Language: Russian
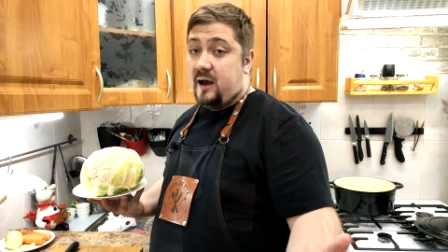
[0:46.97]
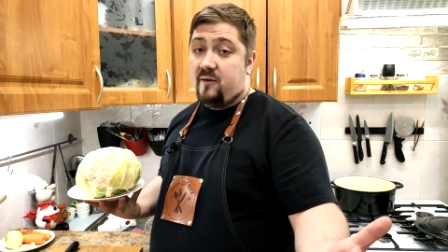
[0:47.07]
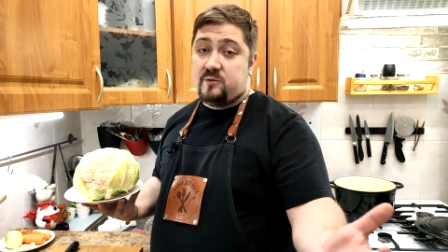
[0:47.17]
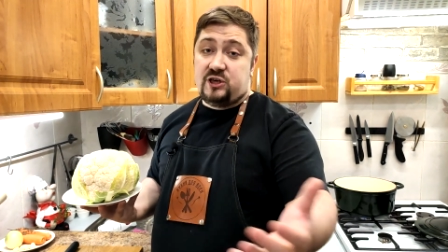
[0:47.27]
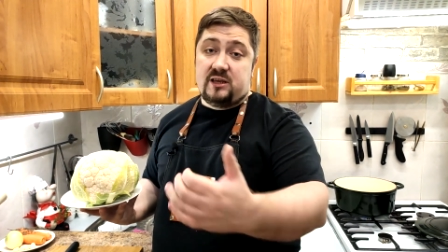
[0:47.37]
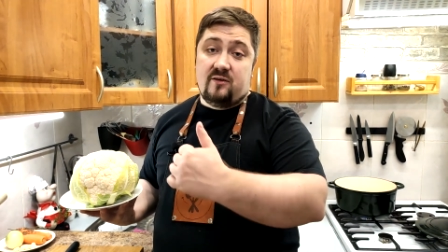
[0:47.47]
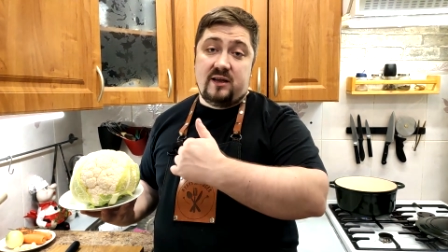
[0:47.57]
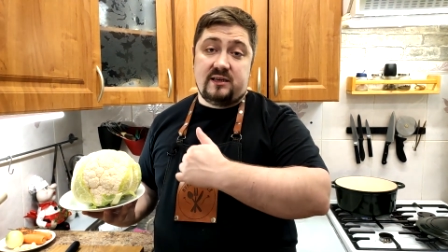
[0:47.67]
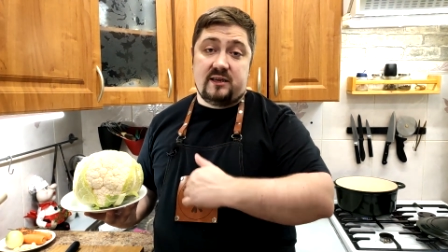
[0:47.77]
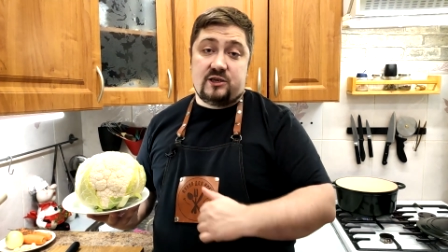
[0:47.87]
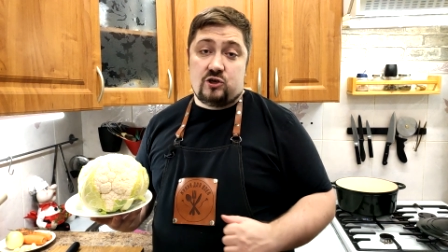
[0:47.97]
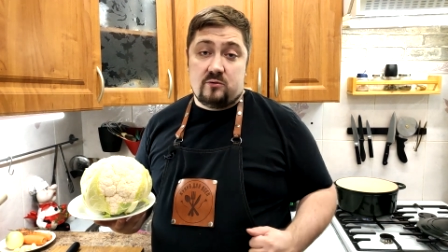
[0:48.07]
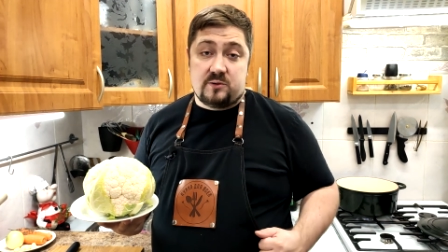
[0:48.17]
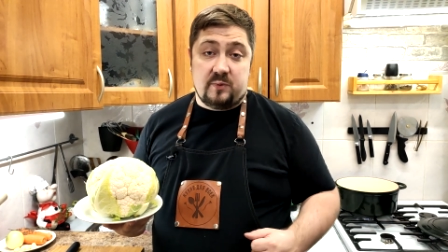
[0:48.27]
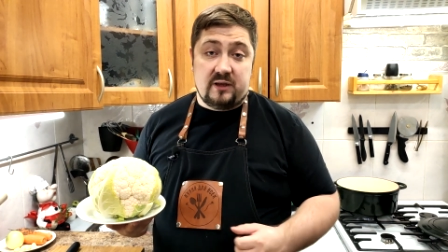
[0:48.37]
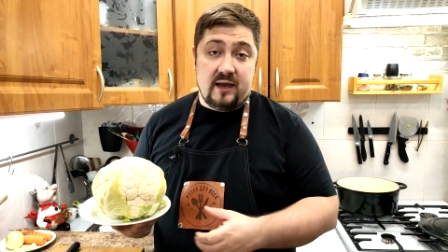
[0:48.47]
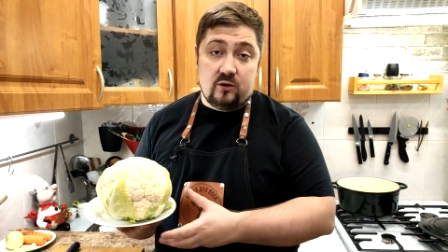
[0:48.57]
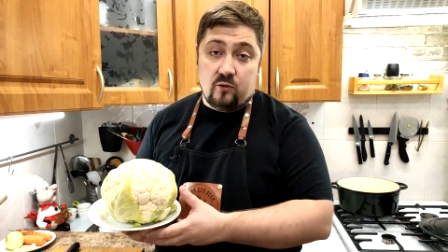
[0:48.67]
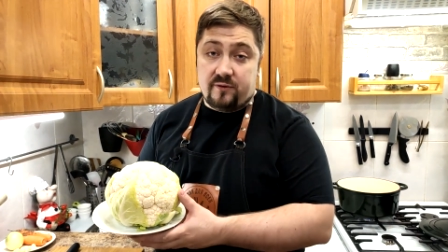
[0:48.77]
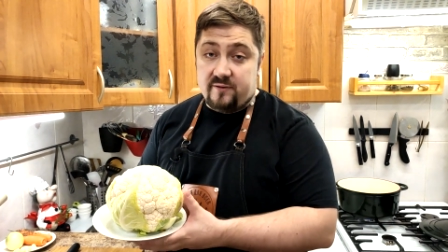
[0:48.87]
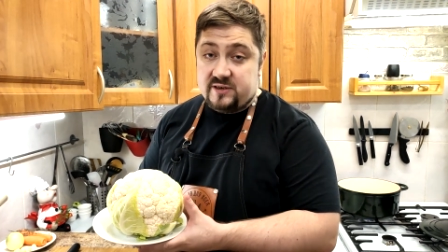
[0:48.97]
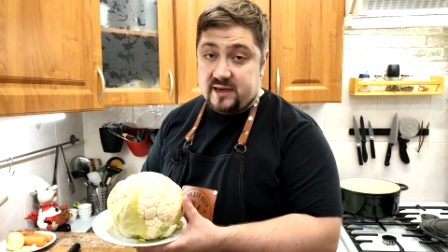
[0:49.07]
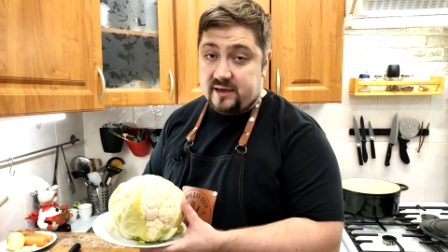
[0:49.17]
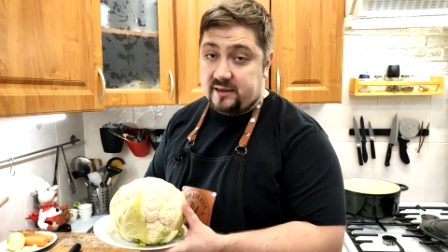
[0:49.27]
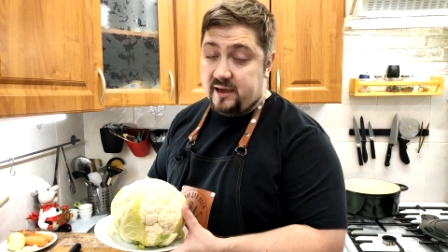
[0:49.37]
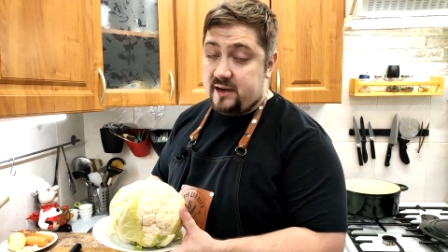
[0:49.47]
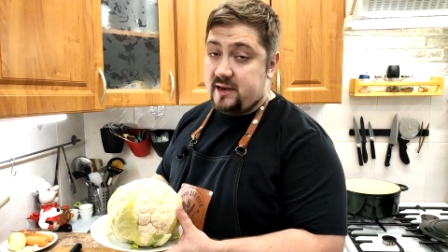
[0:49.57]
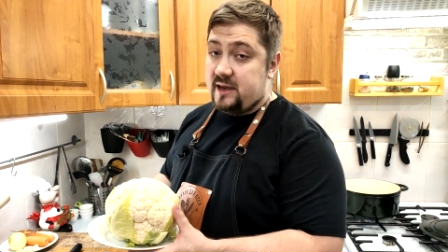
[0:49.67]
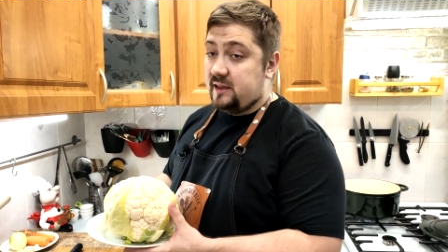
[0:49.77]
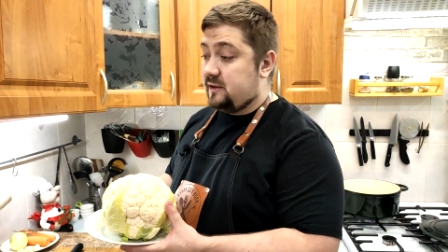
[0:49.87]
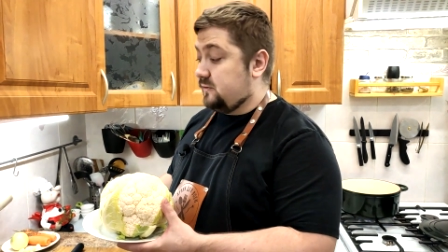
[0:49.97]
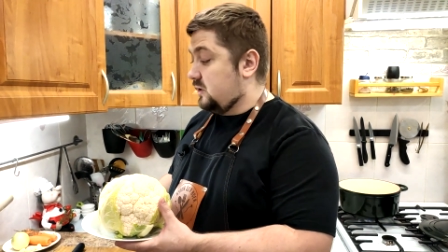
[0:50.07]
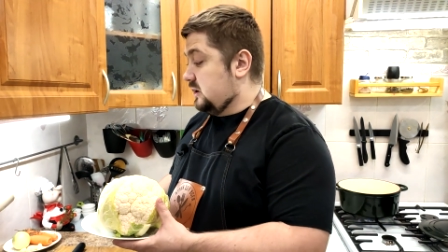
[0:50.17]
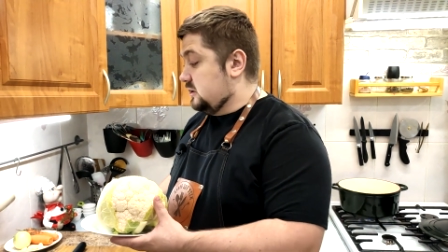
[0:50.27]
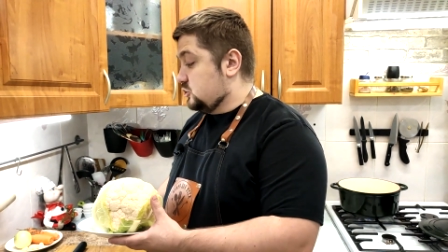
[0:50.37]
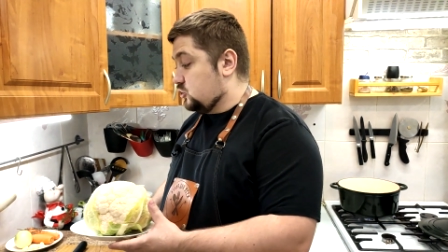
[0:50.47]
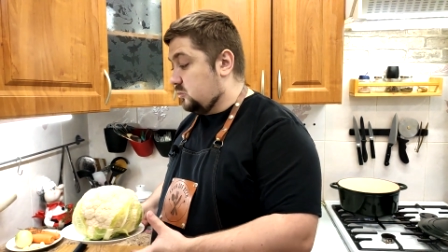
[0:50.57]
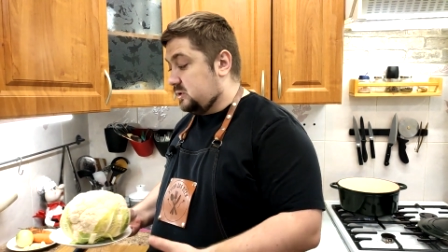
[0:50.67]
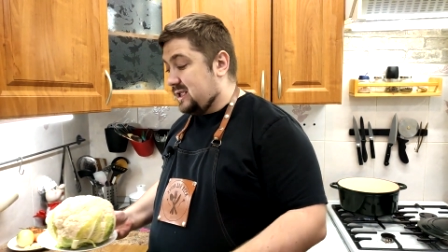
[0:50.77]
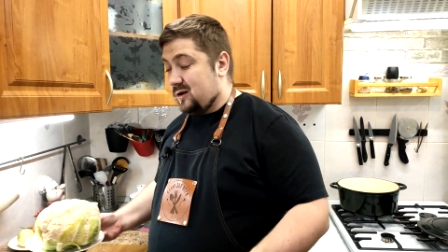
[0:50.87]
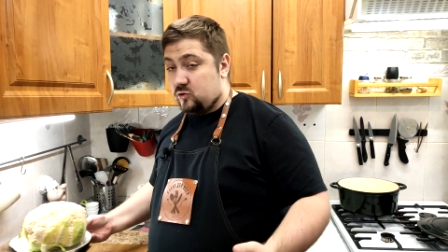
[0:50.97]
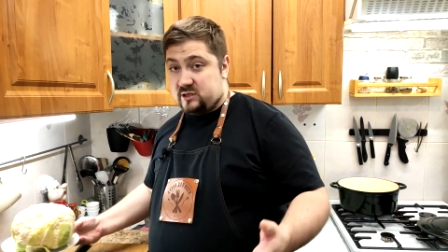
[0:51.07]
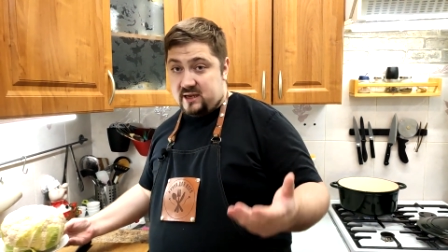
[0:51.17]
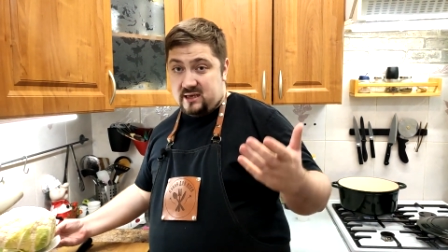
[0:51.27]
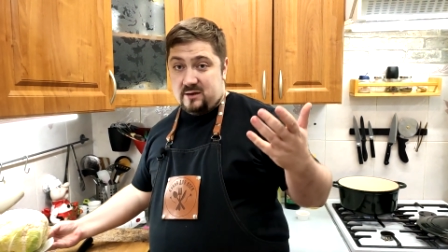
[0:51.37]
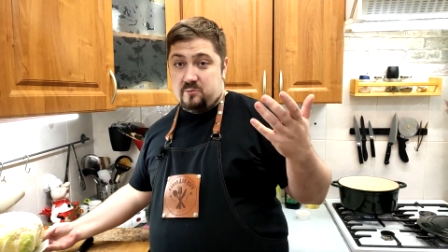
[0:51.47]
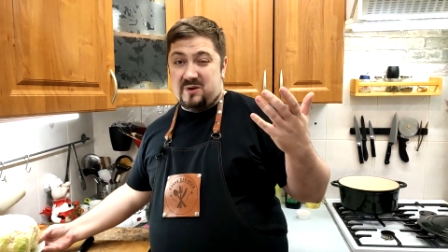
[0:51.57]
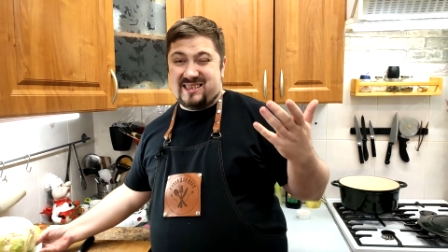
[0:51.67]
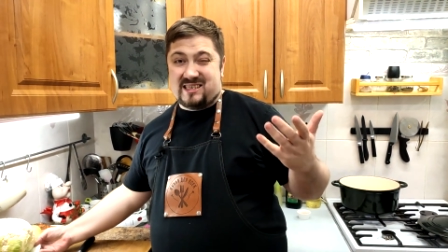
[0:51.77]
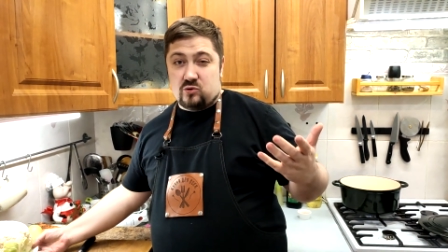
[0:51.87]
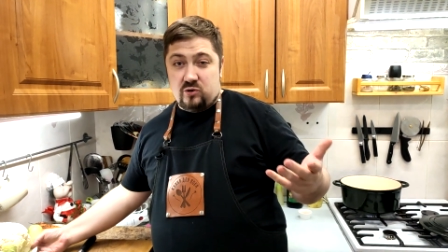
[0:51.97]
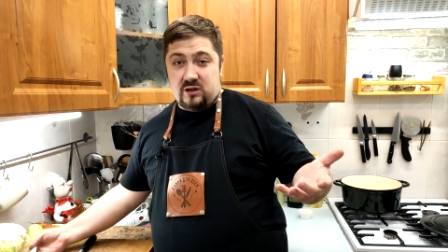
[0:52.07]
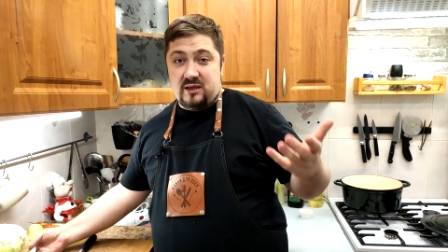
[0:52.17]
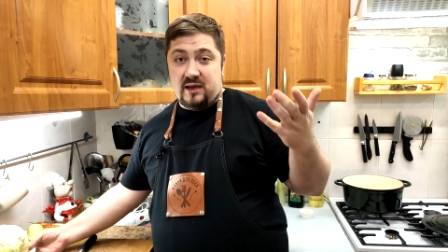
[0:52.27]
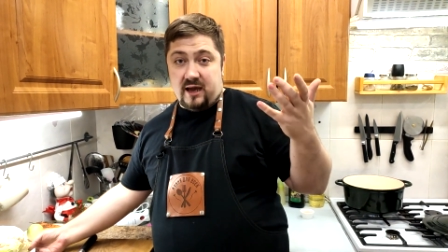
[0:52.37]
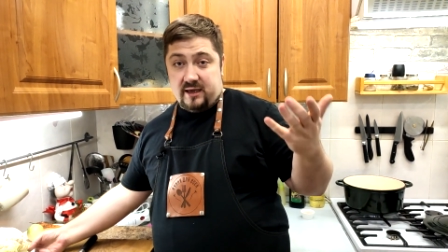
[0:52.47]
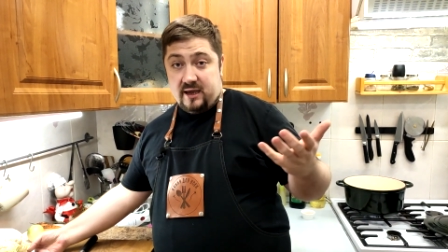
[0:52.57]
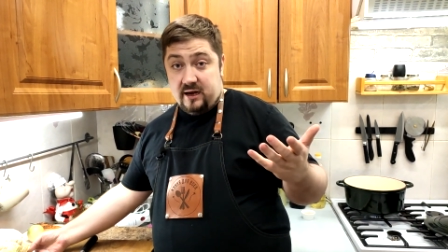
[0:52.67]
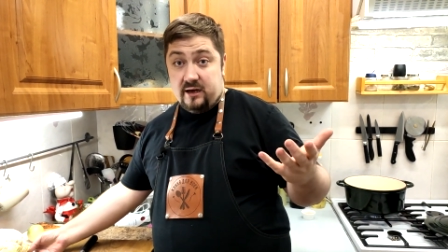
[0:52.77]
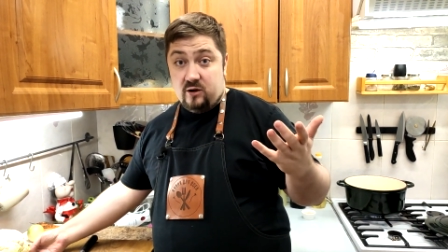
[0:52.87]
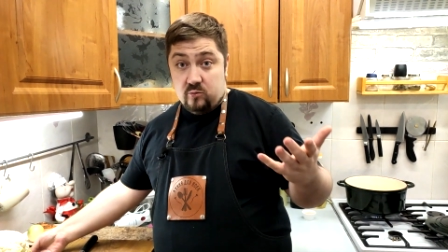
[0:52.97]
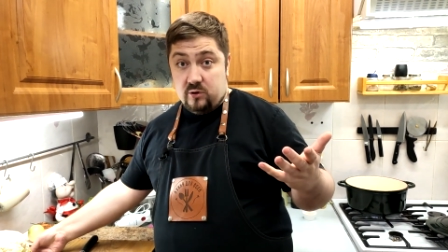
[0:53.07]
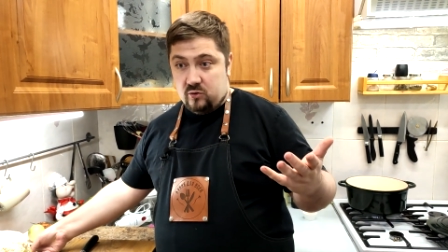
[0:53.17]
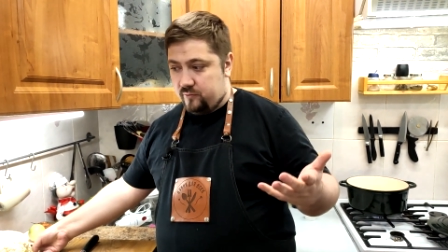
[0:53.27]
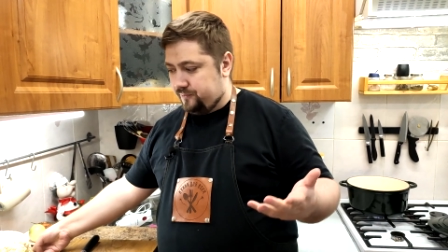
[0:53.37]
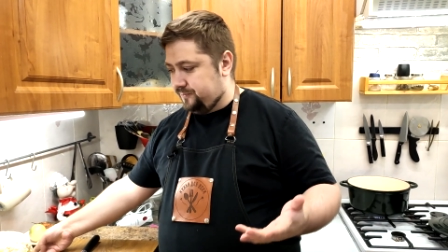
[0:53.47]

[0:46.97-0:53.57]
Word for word: А вообще давайте начнем с подготовки всех ингредиентов, чтобы так вот, знаете, без суеты, как я и люблю,